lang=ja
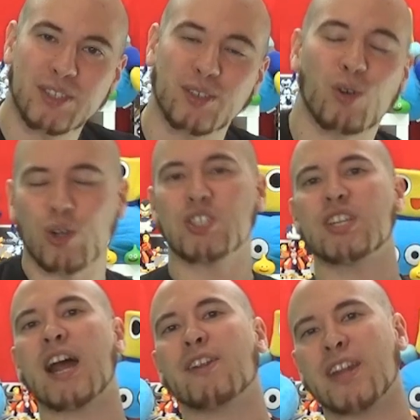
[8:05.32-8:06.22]
こち
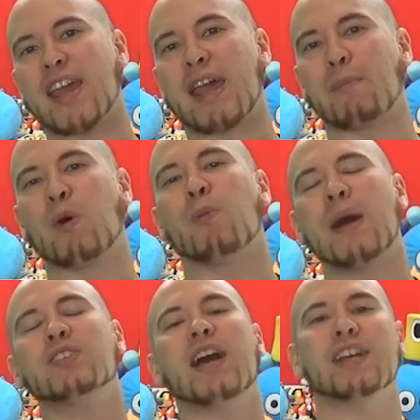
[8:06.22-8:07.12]
らねもう
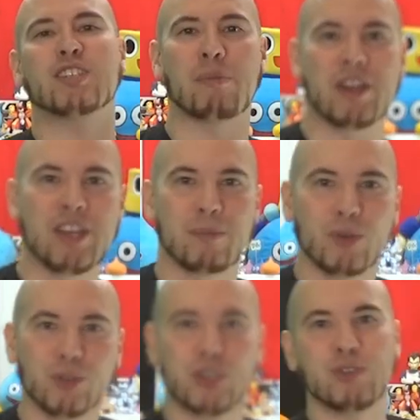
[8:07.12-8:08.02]
まずはじめに
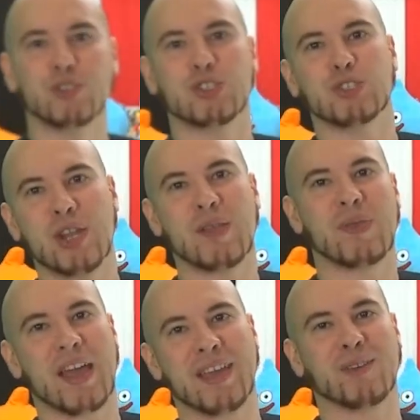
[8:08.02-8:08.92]
僕90年
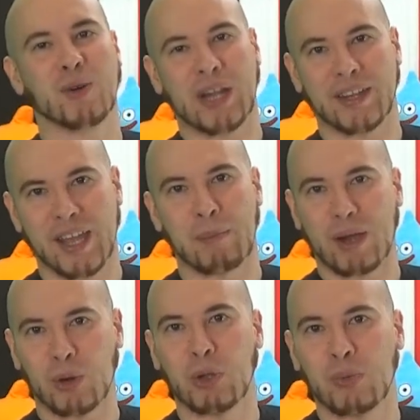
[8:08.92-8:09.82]
代っ子なんで、まあ、
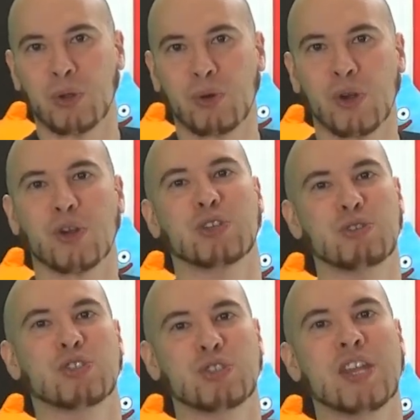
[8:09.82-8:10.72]
子供の頃
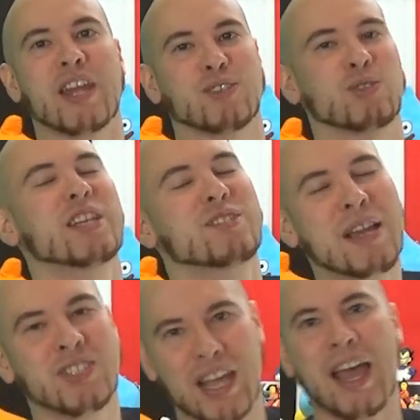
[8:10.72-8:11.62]
90年代育ちま
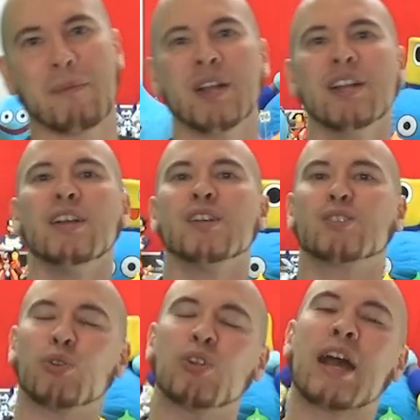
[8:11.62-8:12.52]
した
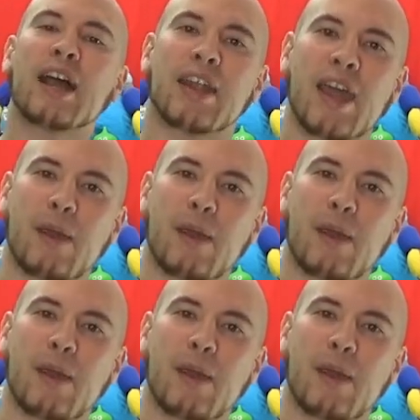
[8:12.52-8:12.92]
その中で